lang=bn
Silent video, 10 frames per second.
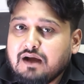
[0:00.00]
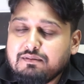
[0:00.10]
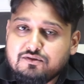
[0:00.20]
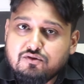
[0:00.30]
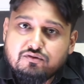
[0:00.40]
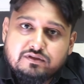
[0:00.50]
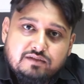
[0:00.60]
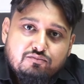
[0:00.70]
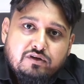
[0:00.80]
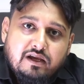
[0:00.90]
আবার ধরুন
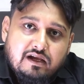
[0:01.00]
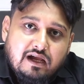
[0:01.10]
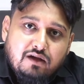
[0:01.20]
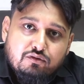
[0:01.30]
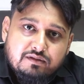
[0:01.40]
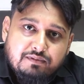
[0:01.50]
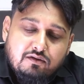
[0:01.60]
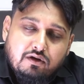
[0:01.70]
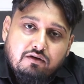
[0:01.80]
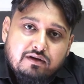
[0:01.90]
যে মুখে ঘা হতে পারে
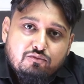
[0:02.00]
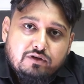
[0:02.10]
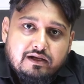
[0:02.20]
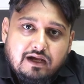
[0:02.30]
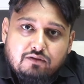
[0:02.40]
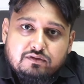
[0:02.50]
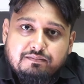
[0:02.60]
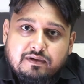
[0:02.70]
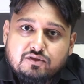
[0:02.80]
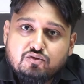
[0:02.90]
অকারণে মুখে ঘা হতে
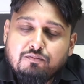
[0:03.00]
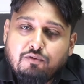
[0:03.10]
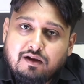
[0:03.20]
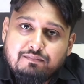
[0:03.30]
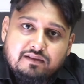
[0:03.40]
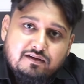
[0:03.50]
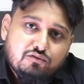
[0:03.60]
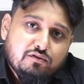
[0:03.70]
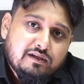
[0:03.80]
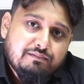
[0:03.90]
পারে চুল পড়ার মাত্রা
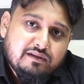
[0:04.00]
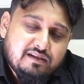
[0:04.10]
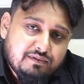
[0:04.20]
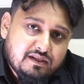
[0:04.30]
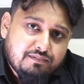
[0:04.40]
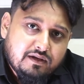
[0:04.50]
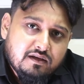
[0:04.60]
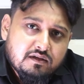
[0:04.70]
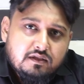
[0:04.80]
অত্যধিক বৃদ্ধি পেতে পারে